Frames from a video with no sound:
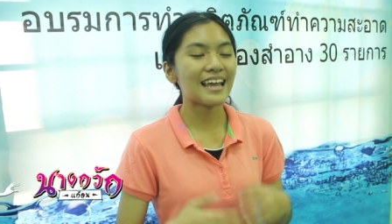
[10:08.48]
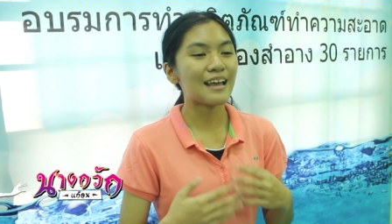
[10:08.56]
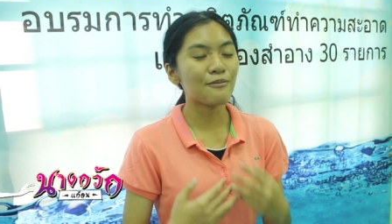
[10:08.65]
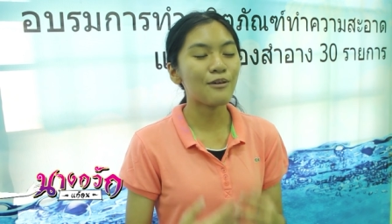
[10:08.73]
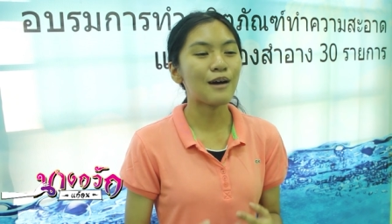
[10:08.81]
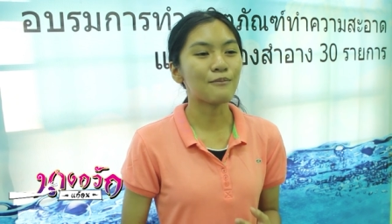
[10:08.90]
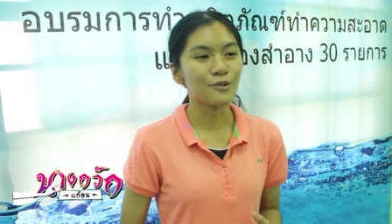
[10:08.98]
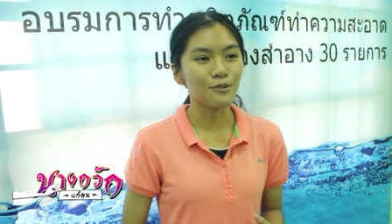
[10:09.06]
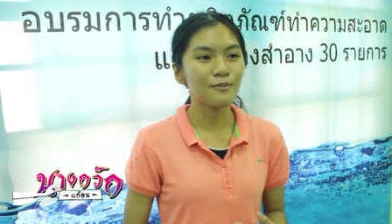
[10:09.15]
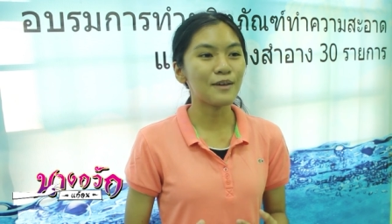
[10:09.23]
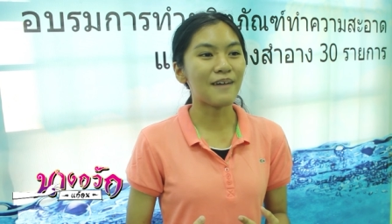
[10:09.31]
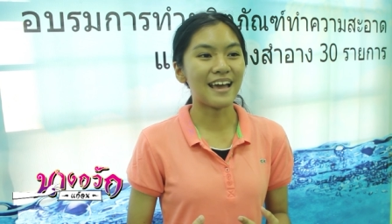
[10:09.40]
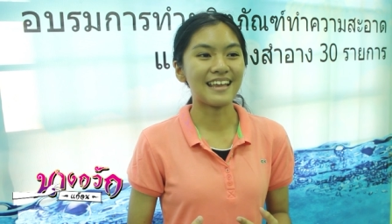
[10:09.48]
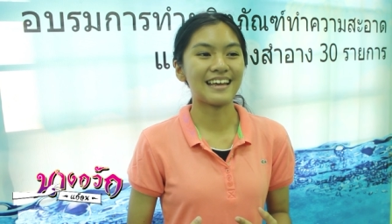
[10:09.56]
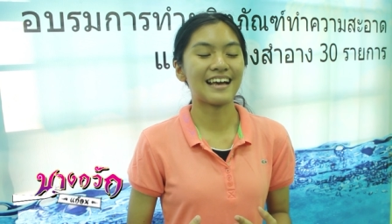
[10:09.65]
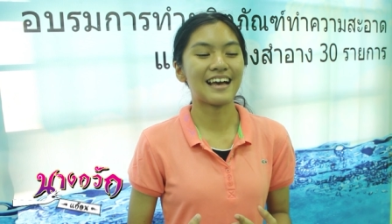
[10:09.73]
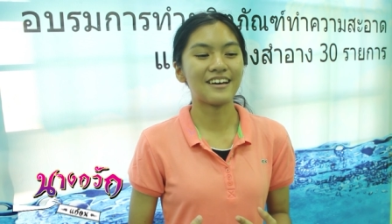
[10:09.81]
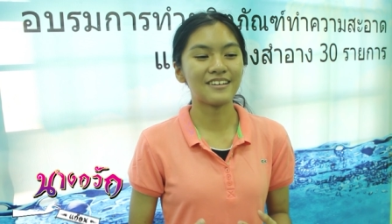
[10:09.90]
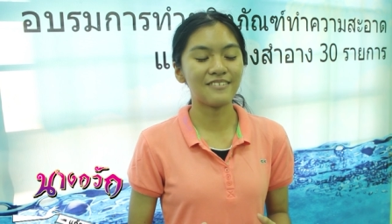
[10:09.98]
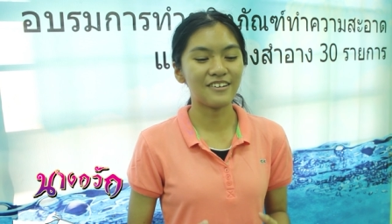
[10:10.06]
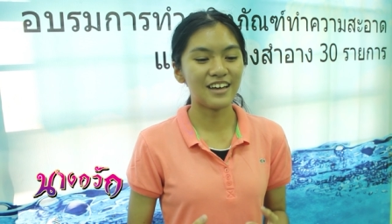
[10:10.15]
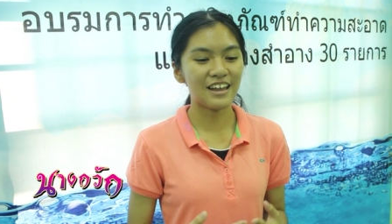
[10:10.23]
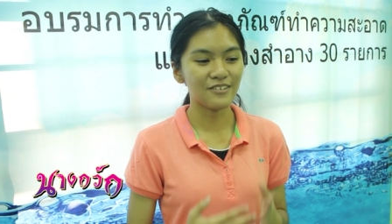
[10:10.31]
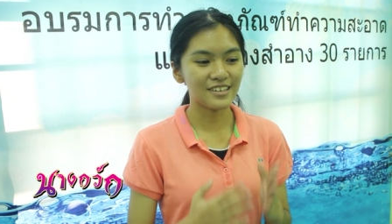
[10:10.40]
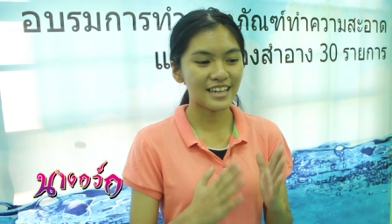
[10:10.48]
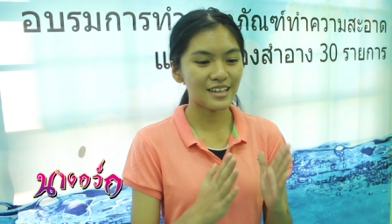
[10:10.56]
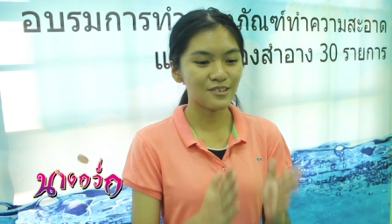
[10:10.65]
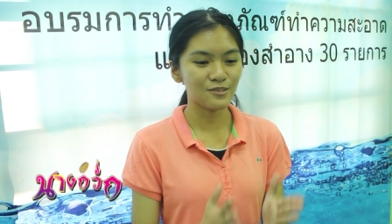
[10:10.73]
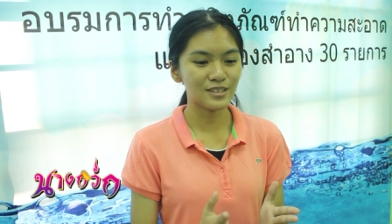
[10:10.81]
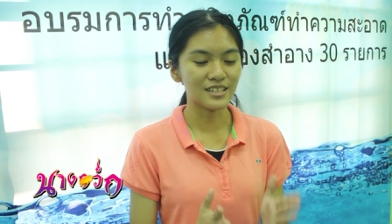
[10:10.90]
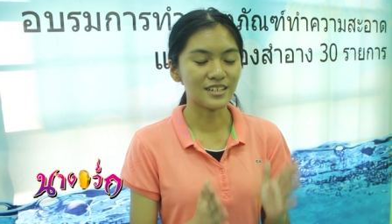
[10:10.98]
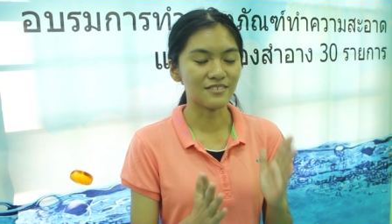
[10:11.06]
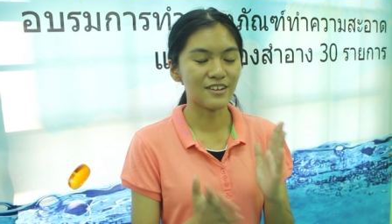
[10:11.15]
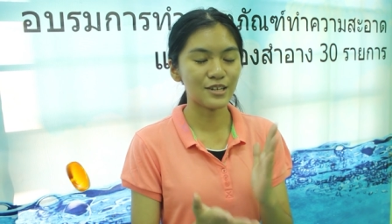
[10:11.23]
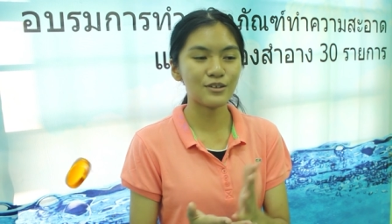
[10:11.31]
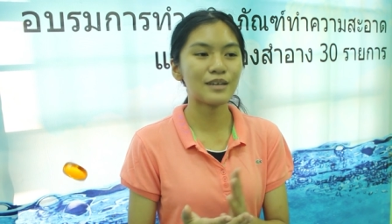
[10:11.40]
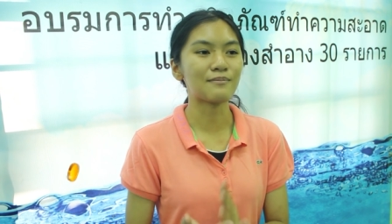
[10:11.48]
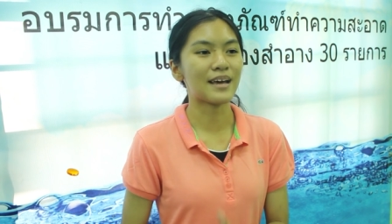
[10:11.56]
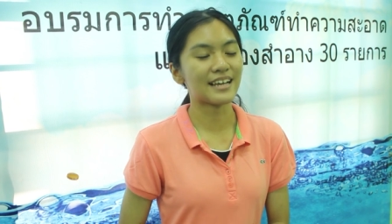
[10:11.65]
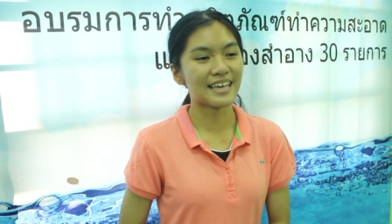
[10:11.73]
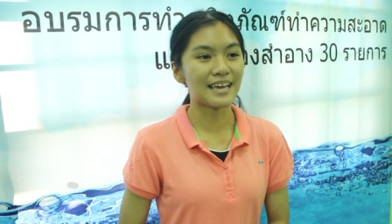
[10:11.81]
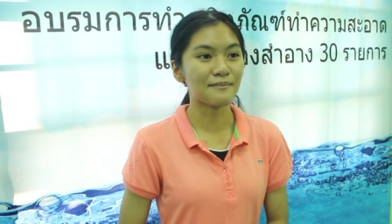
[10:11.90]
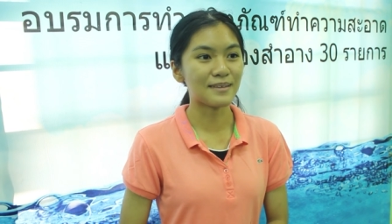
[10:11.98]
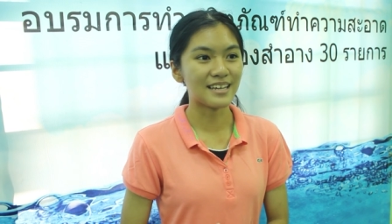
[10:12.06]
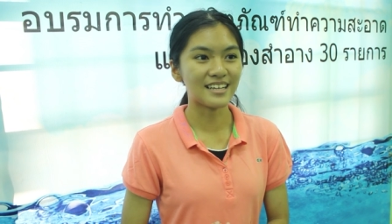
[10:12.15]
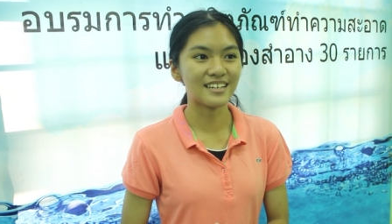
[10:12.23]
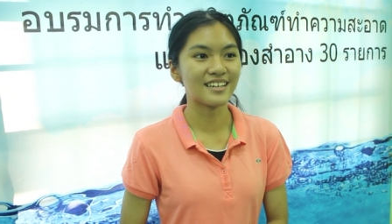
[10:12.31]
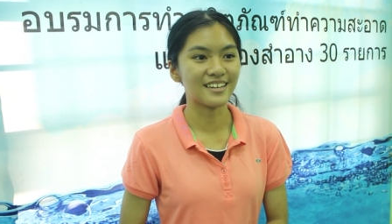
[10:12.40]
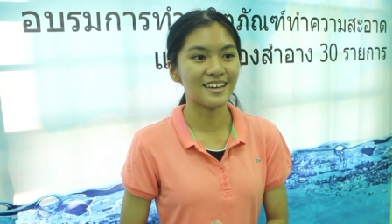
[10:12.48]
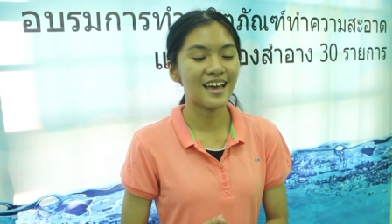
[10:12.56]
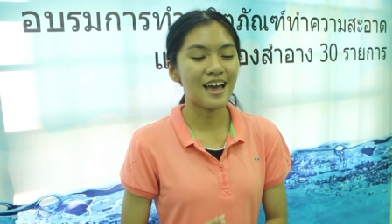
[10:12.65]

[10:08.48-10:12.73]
ได้รับความรู้ใหม่ๆนะคะเพราะเราก็ได้รู้ถึงวัตถุดิบทางเคมีเลย